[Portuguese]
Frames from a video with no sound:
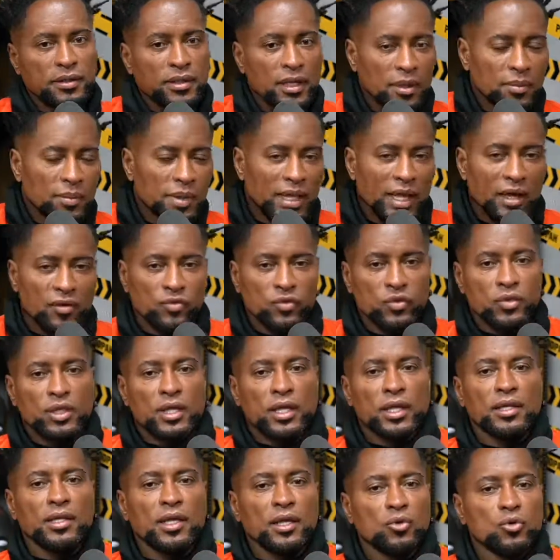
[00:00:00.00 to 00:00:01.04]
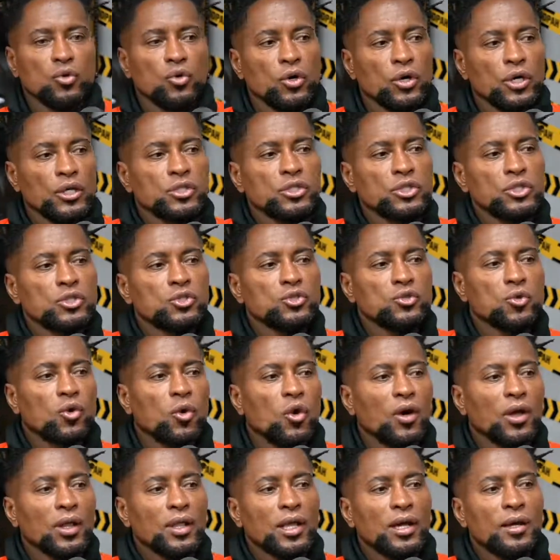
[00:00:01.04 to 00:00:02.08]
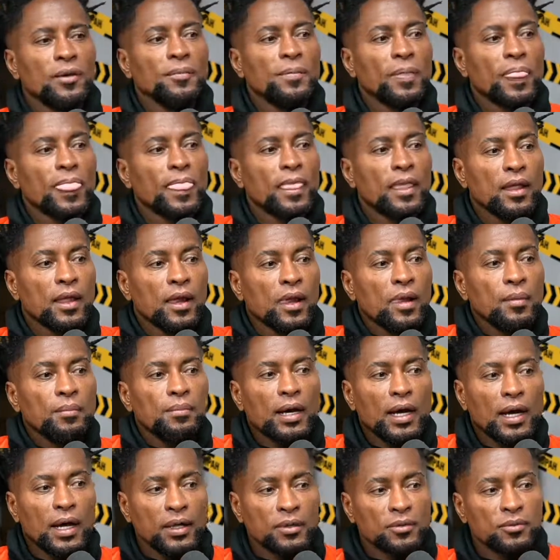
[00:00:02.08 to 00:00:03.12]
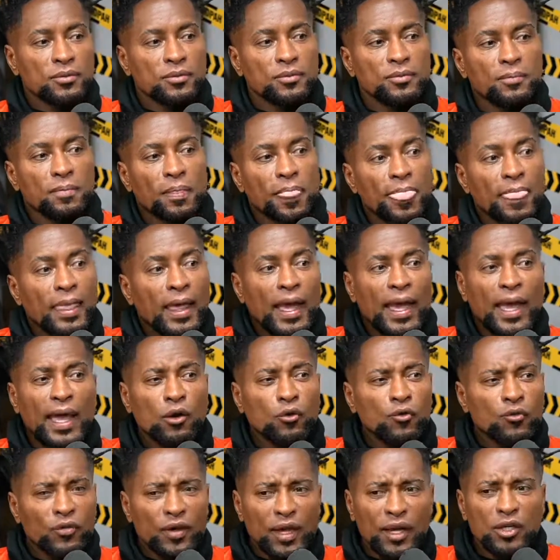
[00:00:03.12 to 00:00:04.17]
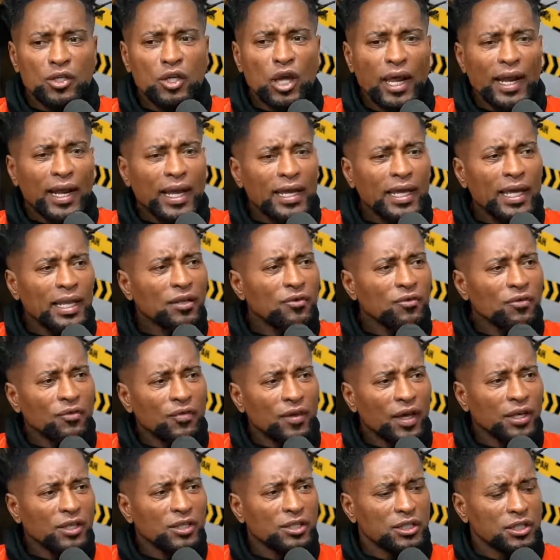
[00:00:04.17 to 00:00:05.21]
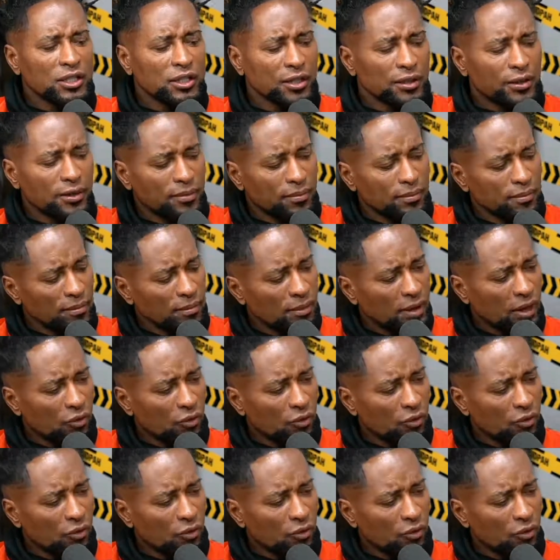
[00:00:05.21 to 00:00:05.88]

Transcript: Terminava o treino à noite, escola. Verde. Qual que era o verde? Mano, era o verde. Era o verde, era aquele verde.